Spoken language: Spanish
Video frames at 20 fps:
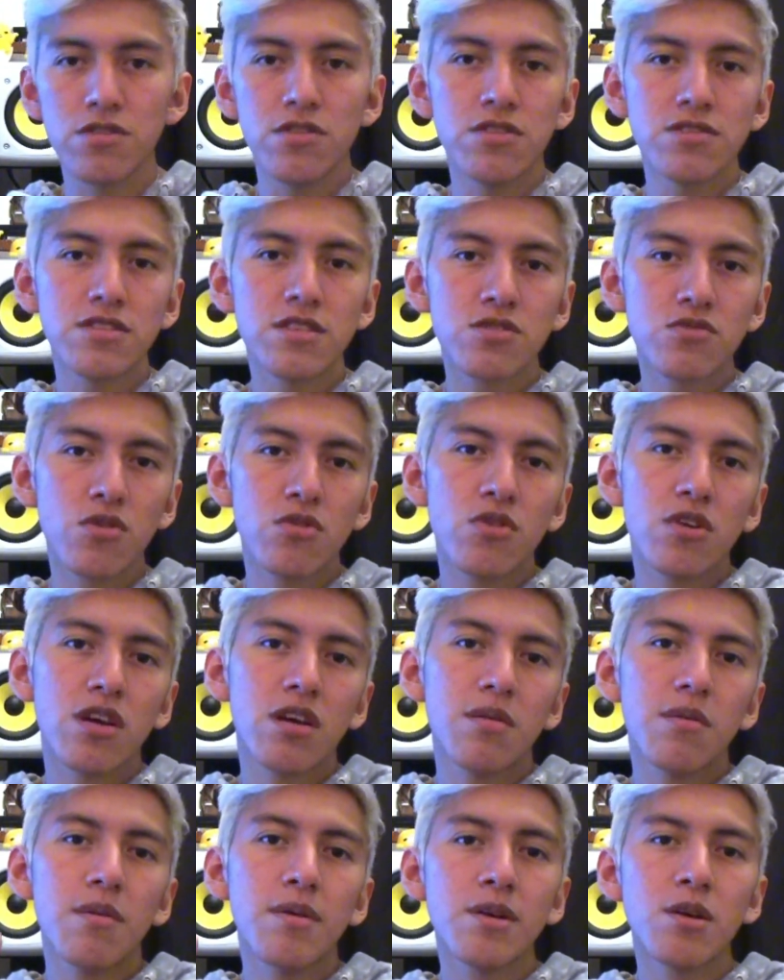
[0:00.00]
Entonces cuando
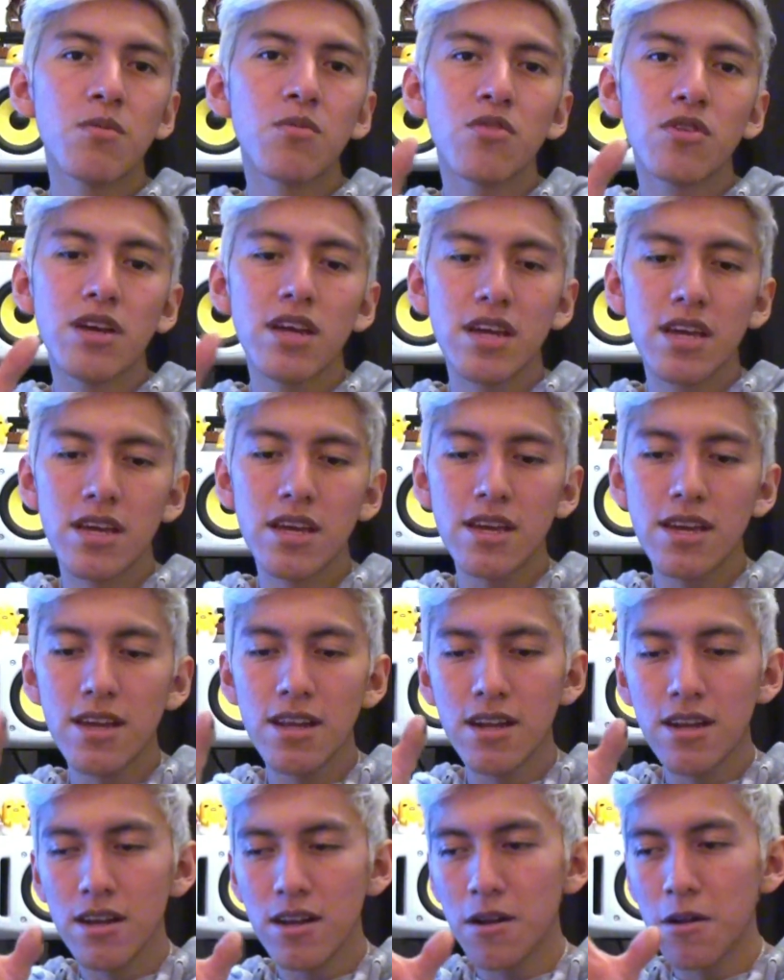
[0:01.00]
acababa como
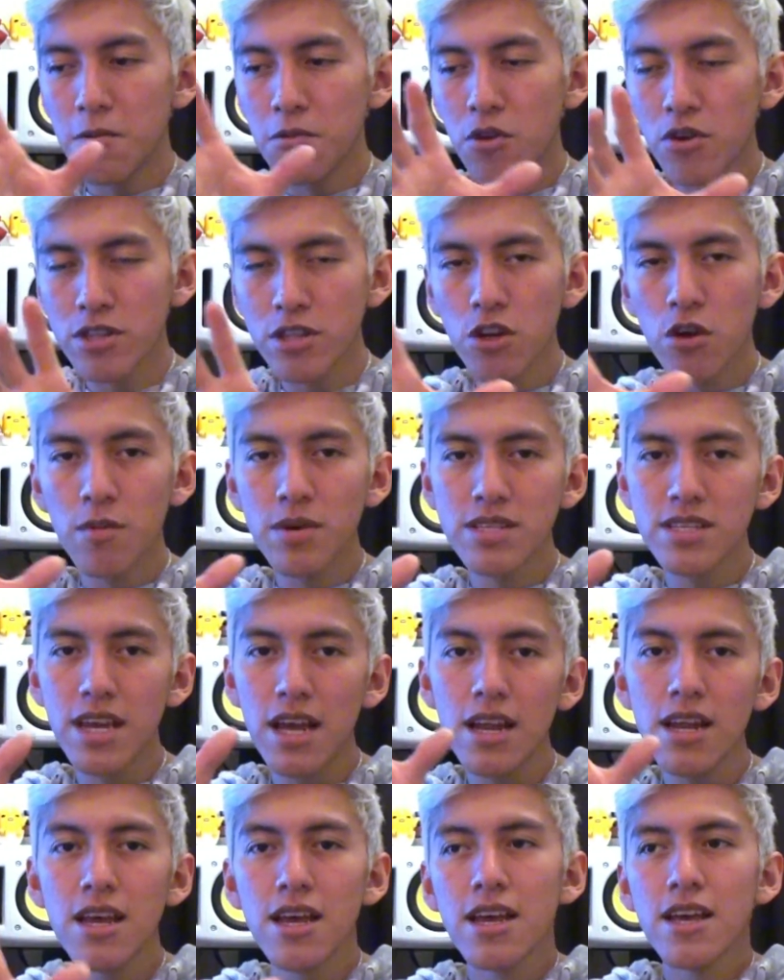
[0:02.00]
que el corte
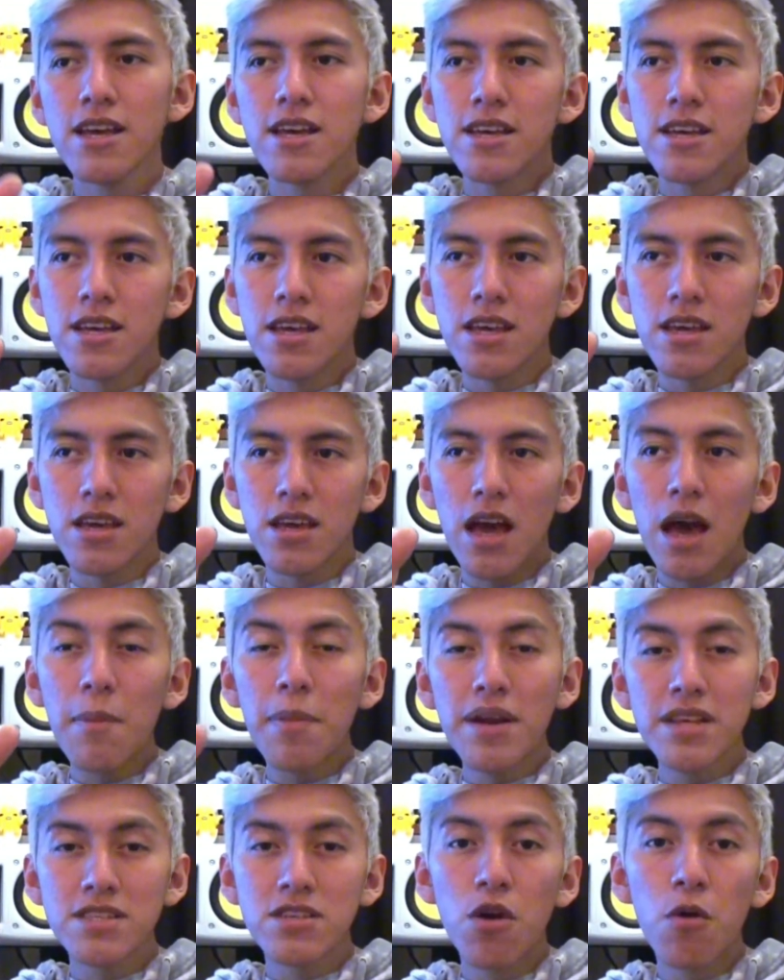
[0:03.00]
comercial, eh,
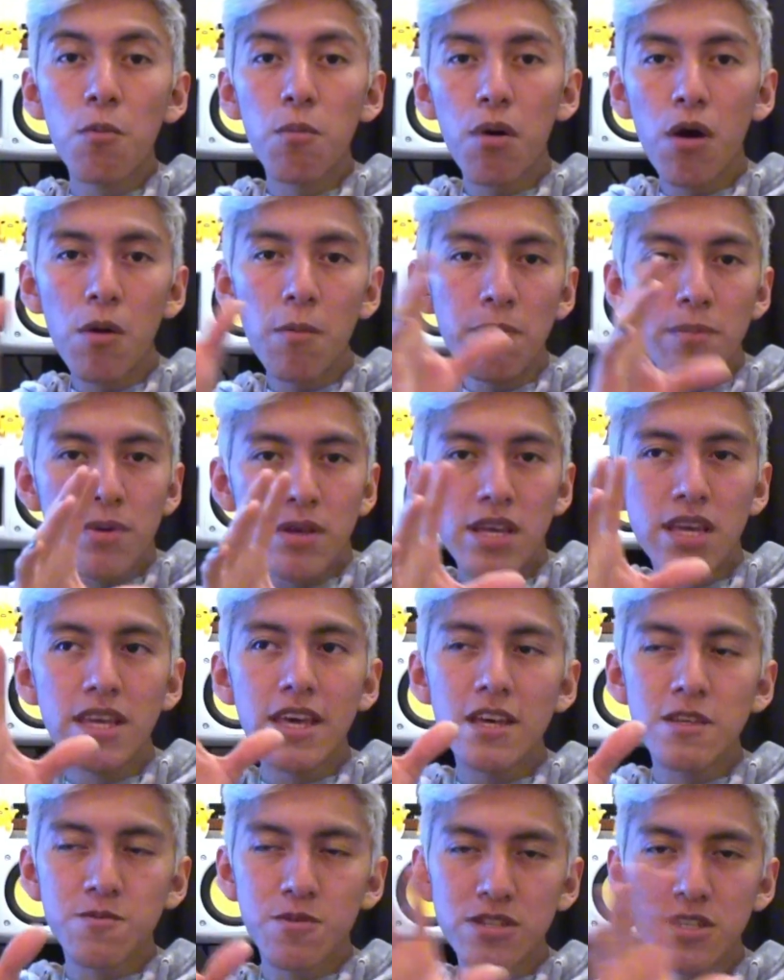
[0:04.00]
aparecía un bump y
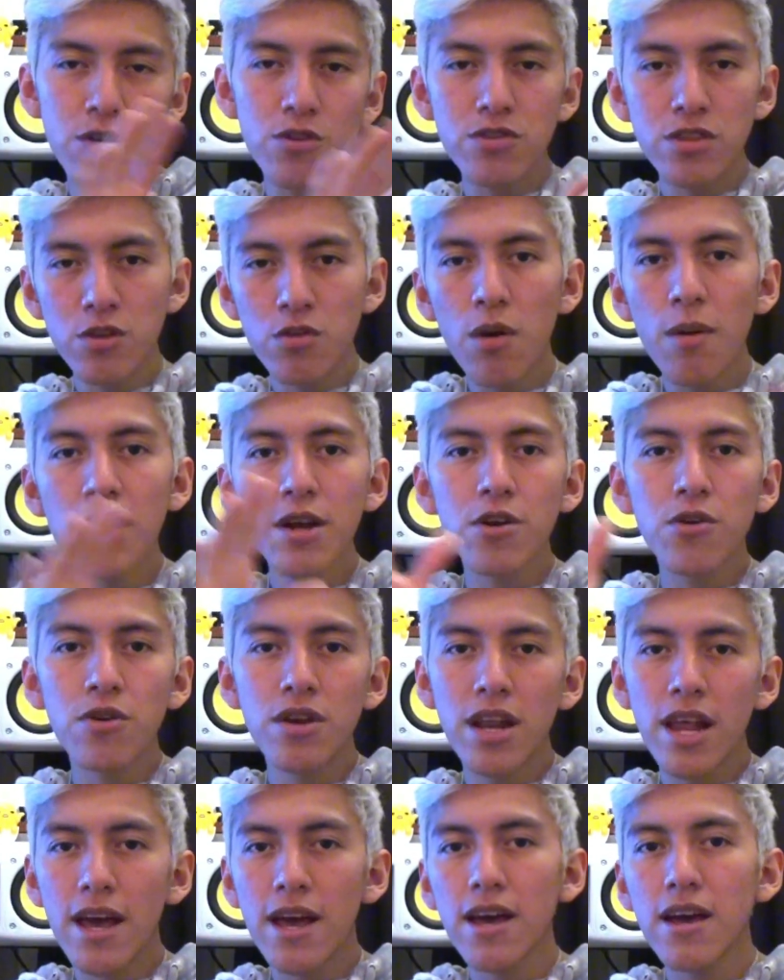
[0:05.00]
ya después se continuaba
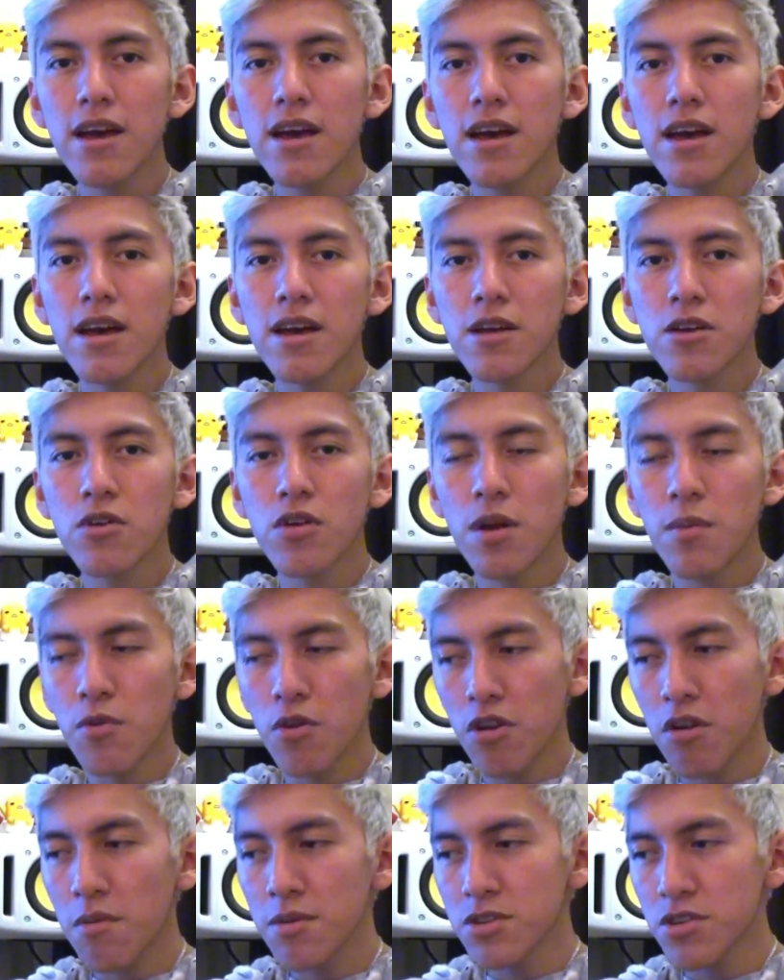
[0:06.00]
con la, con la
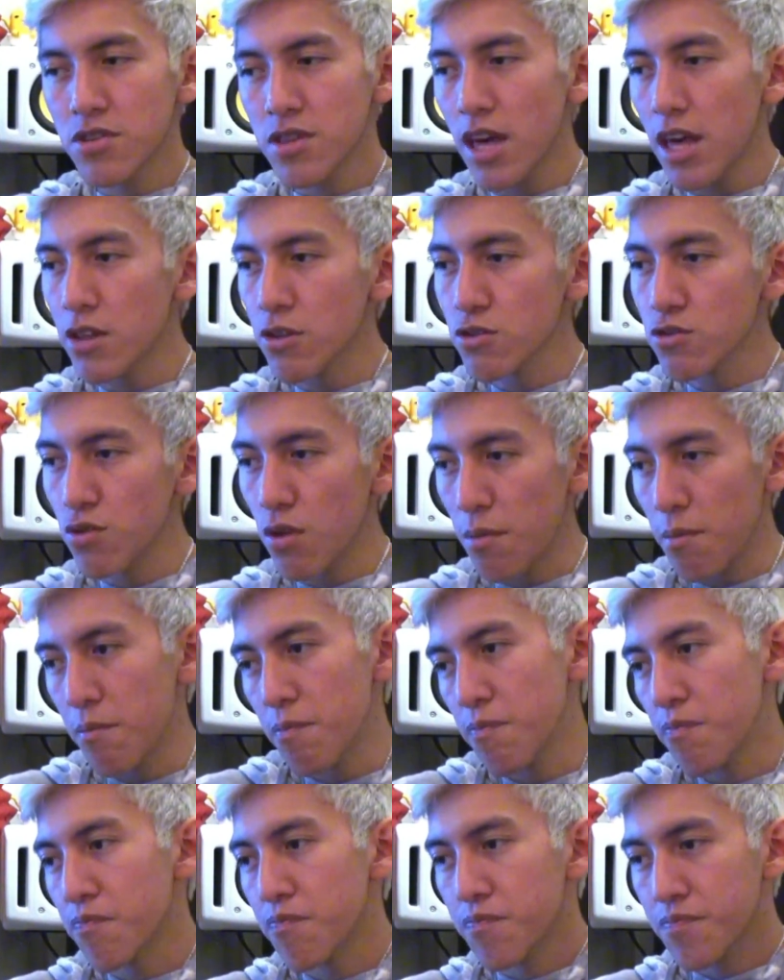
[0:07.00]
programación de Adult
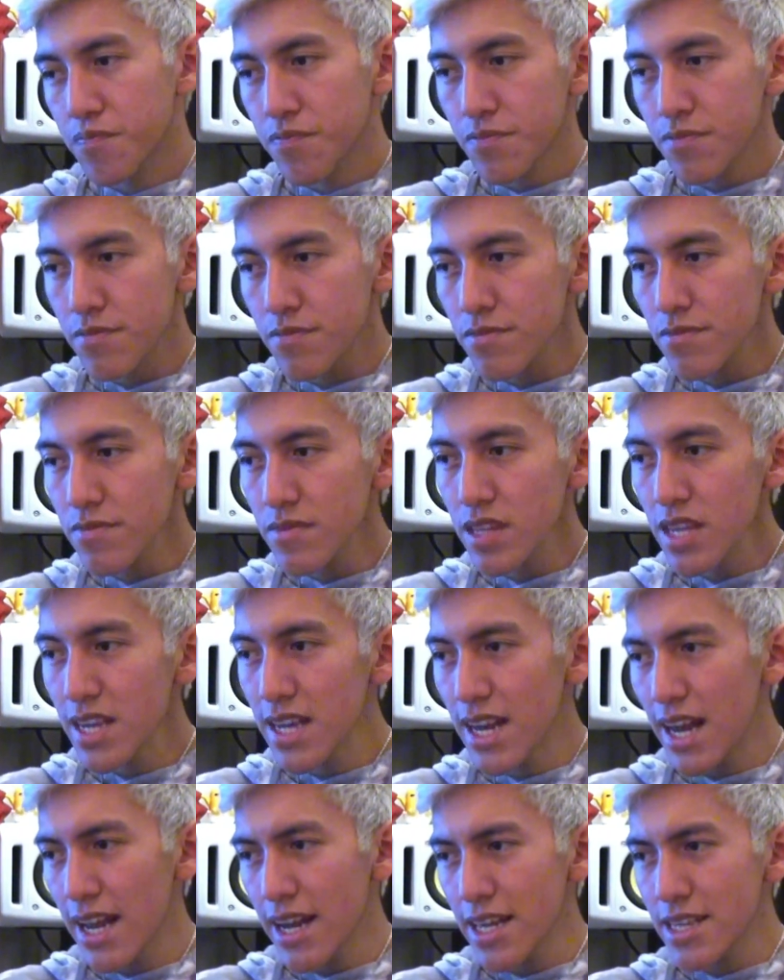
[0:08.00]
Swim.
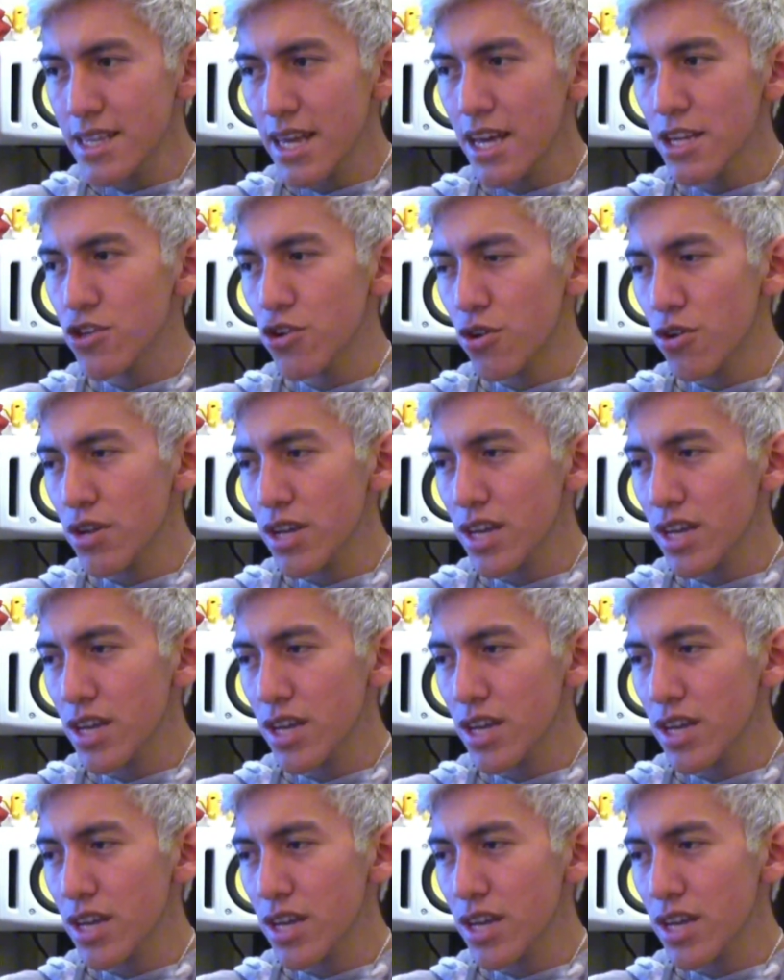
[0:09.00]
Y la neta, yo